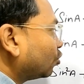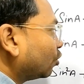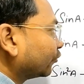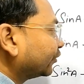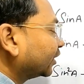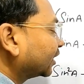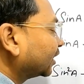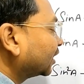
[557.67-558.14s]

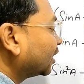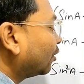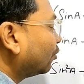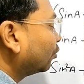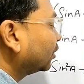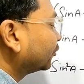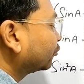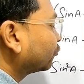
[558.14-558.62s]
कौशिक ए का
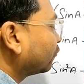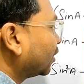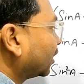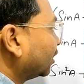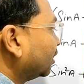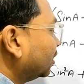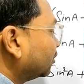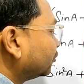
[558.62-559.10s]
होल
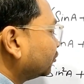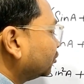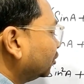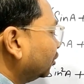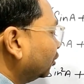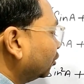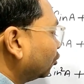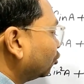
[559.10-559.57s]
स्क्वायर
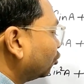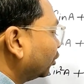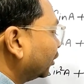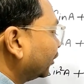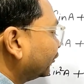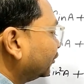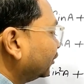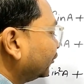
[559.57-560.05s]
सी ओ
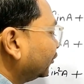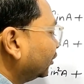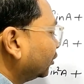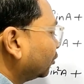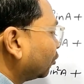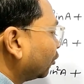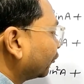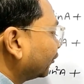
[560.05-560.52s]
ए सी
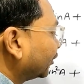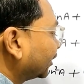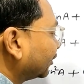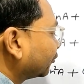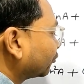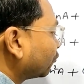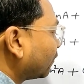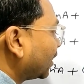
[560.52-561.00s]
सी
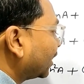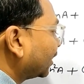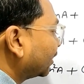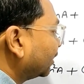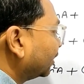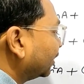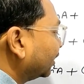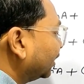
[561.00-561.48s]
कौशिक
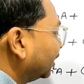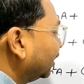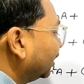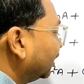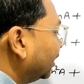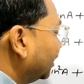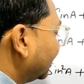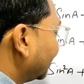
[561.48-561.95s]
स्क्वायर ए
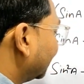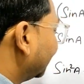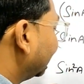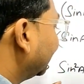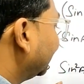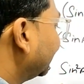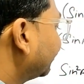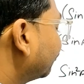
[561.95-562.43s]
यानी
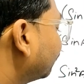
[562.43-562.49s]
ए